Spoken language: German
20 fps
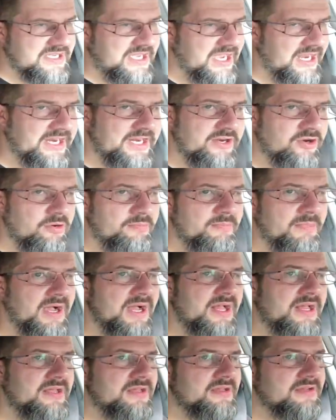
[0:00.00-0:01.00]
kann ich noch
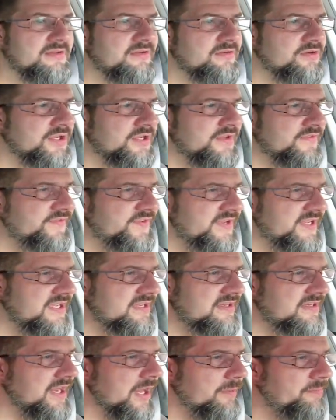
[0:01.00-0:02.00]
mal
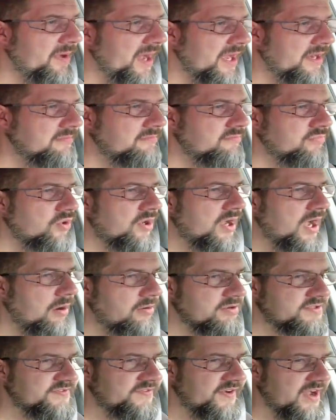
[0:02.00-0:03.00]
irgendwie nach Brandenburg
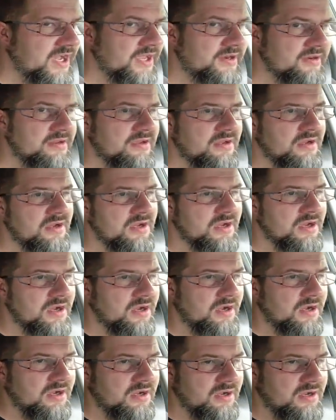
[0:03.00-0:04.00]
rausfahren.
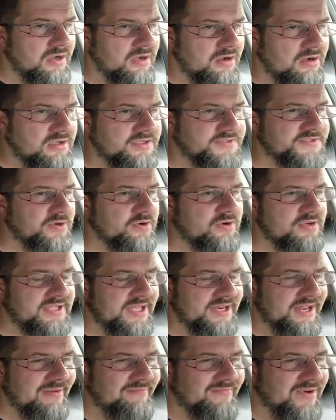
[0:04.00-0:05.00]
So und
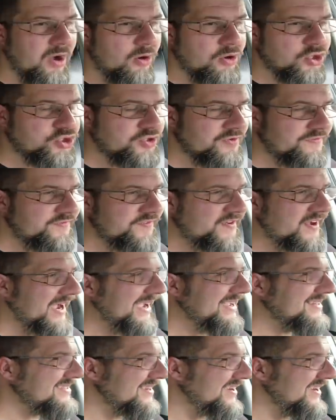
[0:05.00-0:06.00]
dann haben wir auch schon
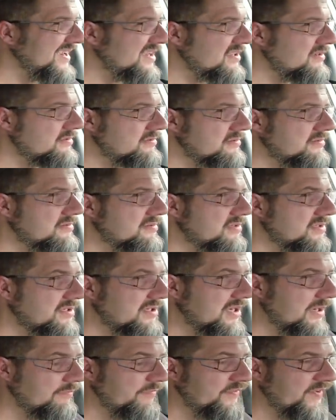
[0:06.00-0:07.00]
Freitag
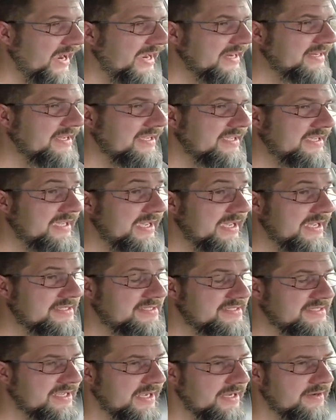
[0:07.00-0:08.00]
am Freitag
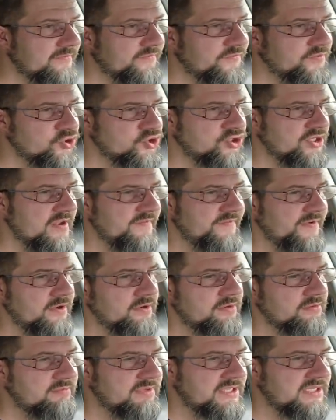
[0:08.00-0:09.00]
geht's dann für
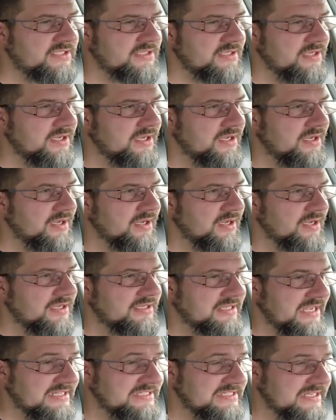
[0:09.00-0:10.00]
Stefan und mich
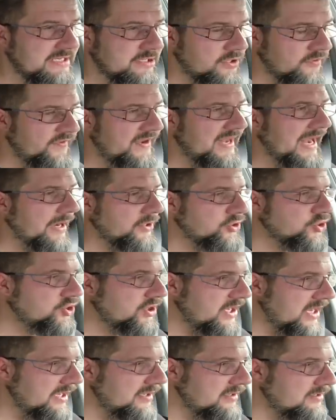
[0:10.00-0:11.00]
tatsächlich auf
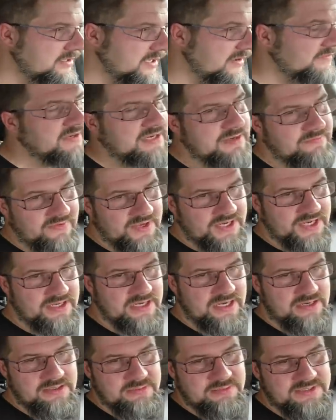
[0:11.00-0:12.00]
Langstrecke. Da nehmen wir
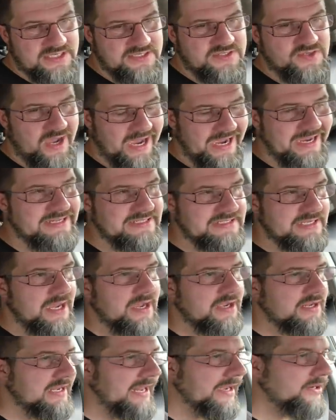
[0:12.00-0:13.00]
dann, dann nehme ich dann so einen Tag